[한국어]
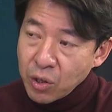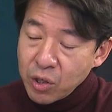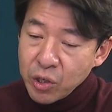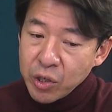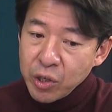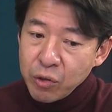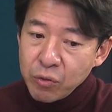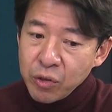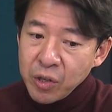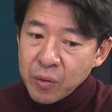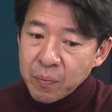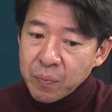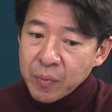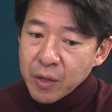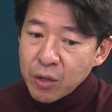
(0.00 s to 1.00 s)
그
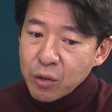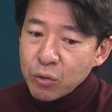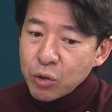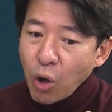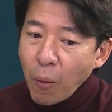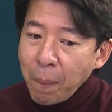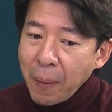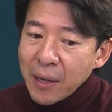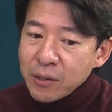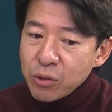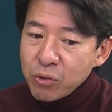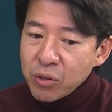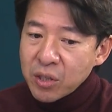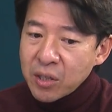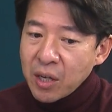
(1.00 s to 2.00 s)
이유는, 그리고 더 빠질
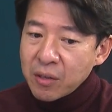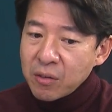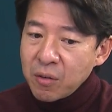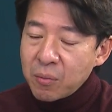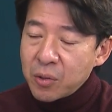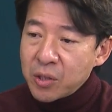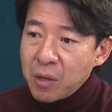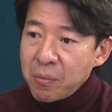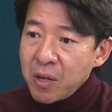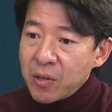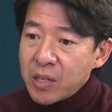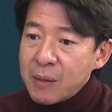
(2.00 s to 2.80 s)
수 있다는 건 뭐냐면